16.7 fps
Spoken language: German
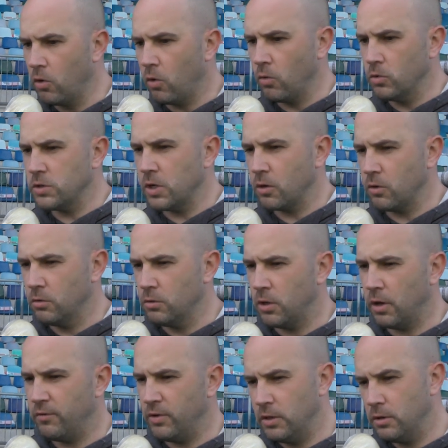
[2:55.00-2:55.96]
ein großer
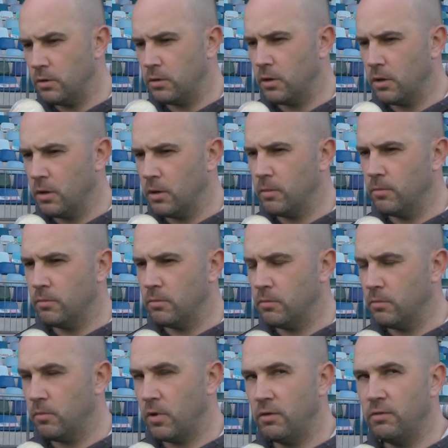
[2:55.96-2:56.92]
Grund der Wind,
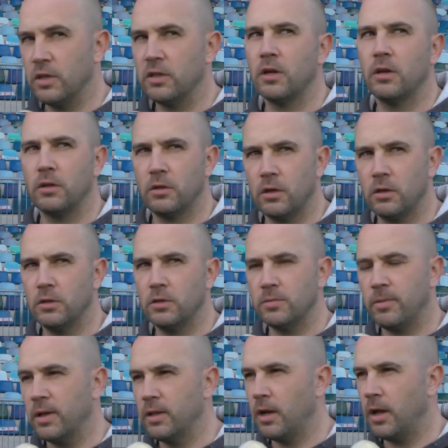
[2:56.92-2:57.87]
ähm, weil wir dann, dann die
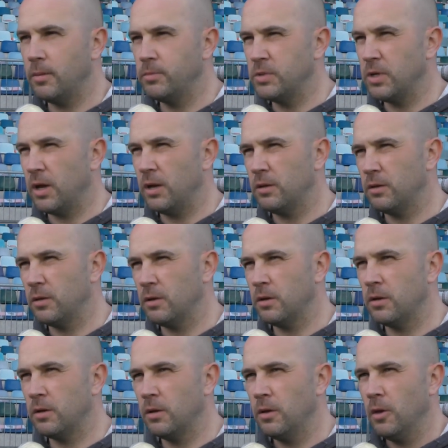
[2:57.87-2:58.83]
zweite Halbzeit
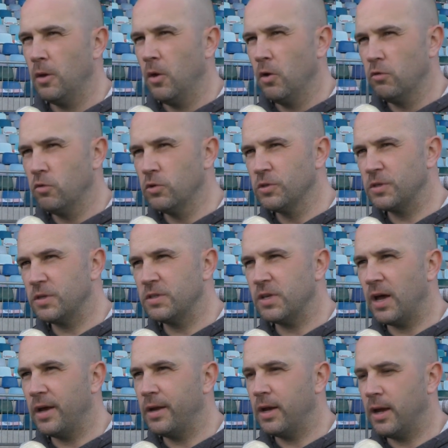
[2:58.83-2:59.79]
äh, auf unserer
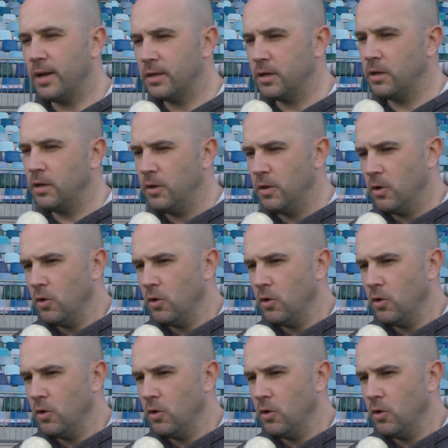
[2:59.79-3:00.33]
Seite hatten.